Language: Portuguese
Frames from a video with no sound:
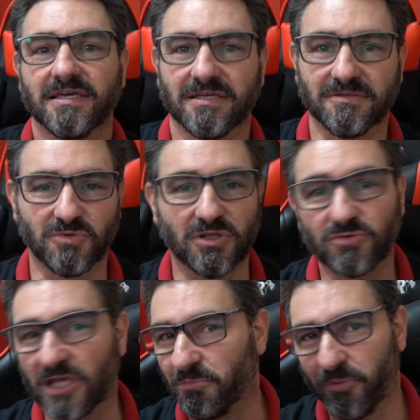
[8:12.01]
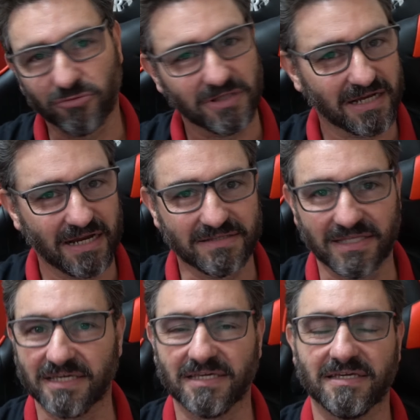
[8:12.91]
não tenho ponto na
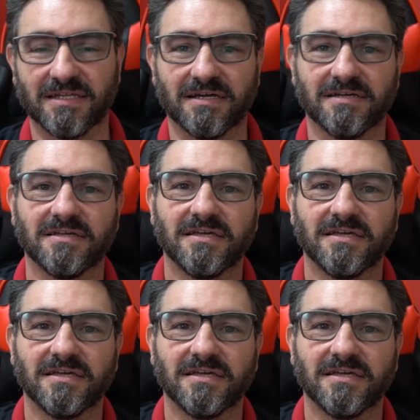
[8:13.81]
carteira,